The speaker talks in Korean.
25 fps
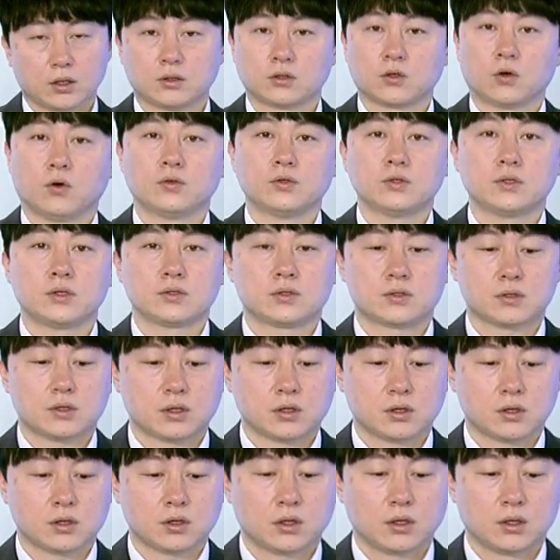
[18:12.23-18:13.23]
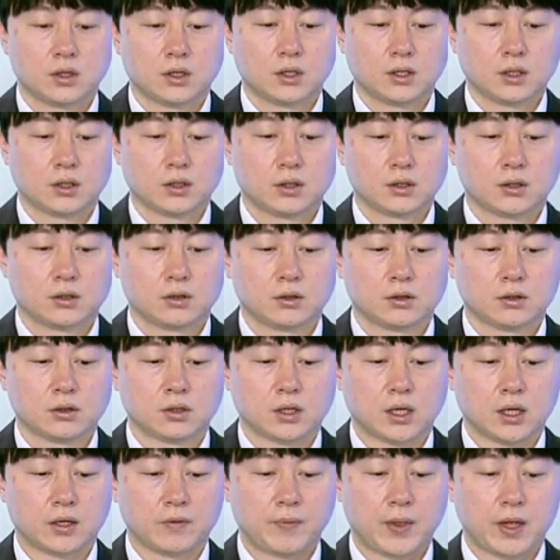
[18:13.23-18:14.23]
저는 이제
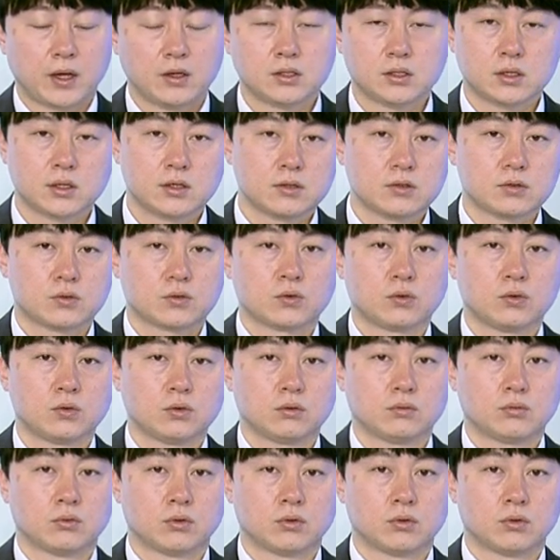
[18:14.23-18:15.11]
이 LG 엔솔,